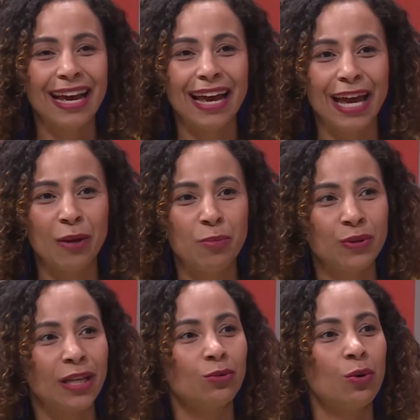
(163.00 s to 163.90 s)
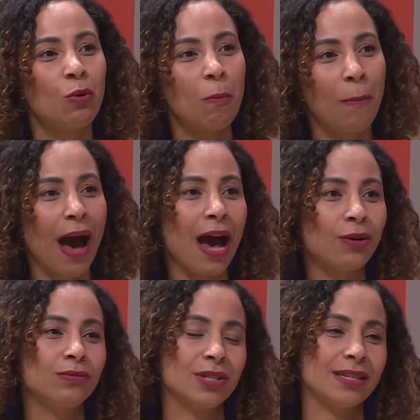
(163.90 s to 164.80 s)
é, podendo
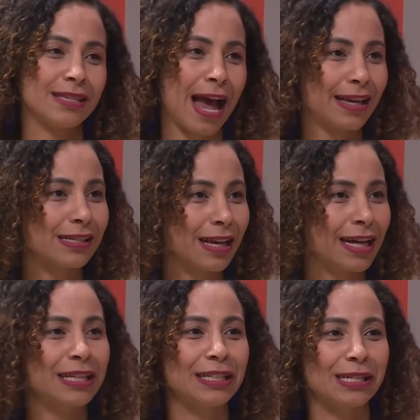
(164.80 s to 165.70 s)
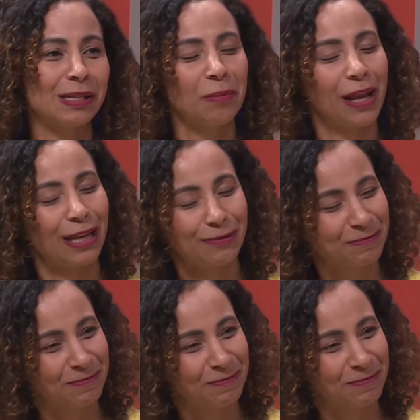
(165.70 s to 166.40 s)
ocupar com destaque essa cadeira na Assembleia.